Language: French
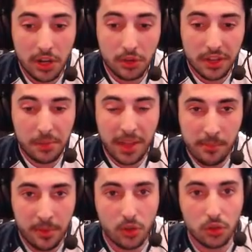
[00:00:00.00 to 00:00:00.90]
deuxième
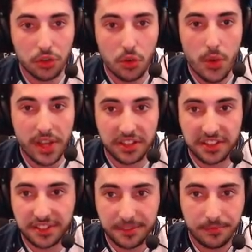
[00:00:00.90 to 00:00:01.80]
game, contre
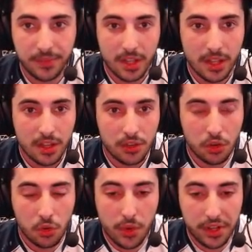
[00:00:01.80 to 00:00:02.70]
Wings
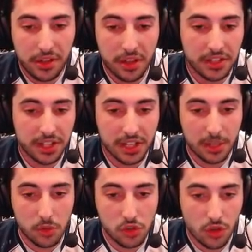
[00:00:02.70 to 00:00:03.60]
Donc Wings qui est un très très
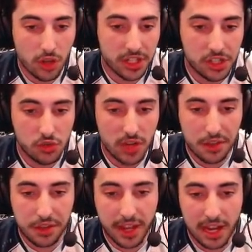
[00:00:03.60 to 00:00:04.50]
bon joueur qui joue la
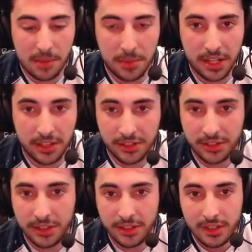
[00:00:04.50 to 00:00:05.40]
CRL Amérique.
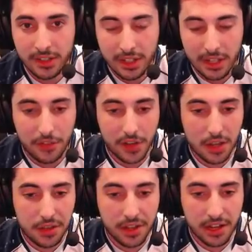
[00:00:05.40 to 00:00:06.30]
Enfin la
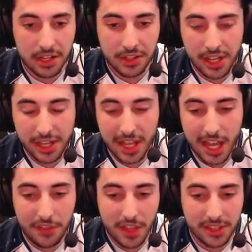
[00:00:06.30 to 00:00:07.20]
CRL NA
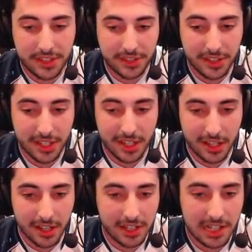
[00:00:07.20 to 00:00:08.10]
avec
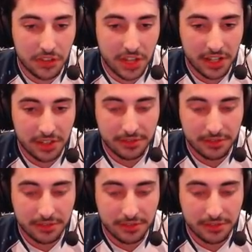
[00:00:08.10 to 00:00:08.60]
euh, Clan9.